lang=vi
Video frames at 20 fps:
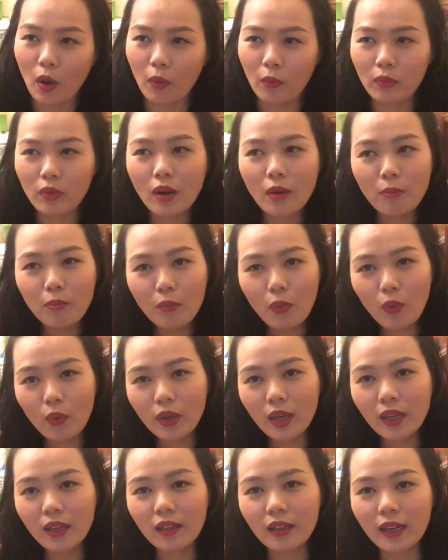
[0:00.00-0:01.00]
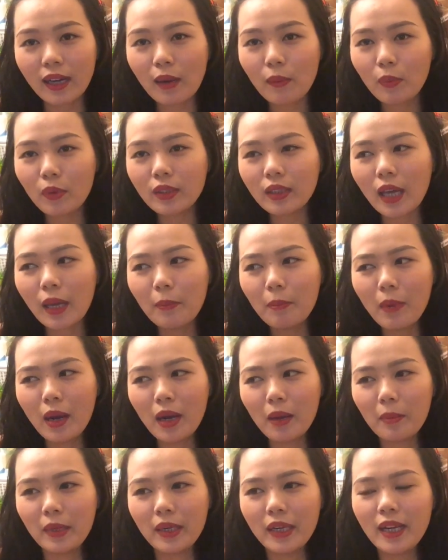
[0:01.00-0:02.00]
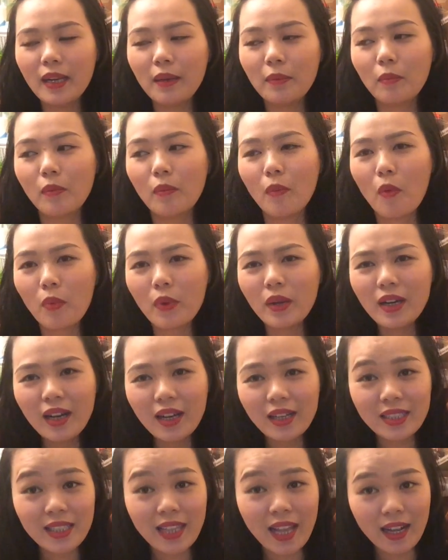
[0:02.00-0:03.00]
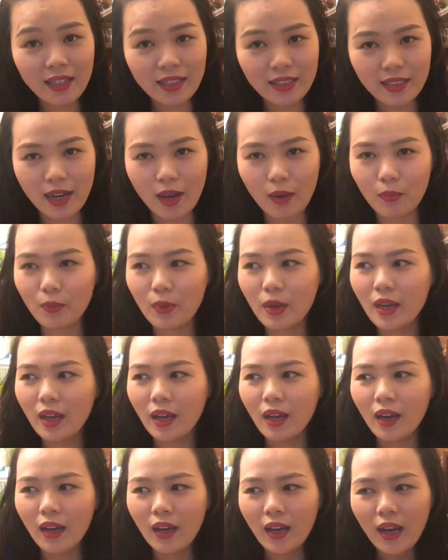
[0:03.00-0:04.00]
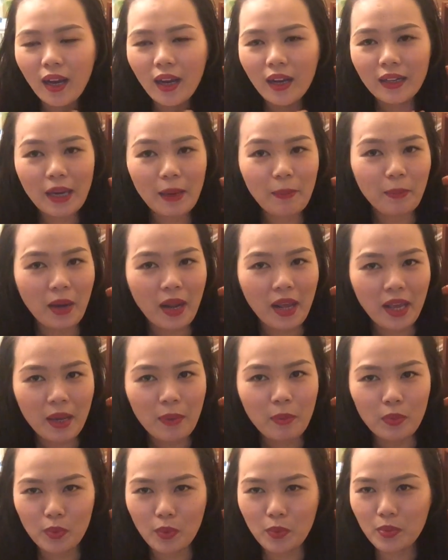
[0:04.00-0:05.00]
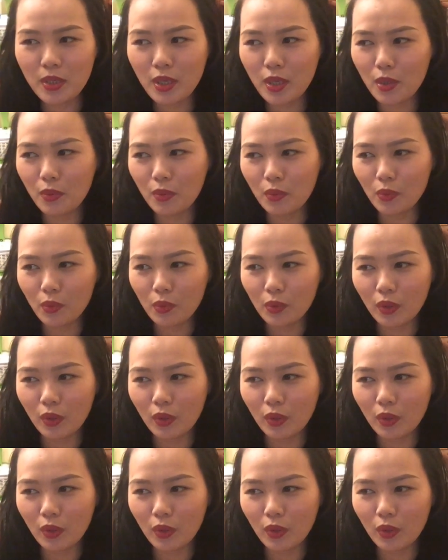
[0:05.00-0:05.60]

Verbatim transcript: họ rất muốn cái người đàn ông có thể mời mình đi một cái nơi sang trọng, à, đẹp đẽ một chút xíu.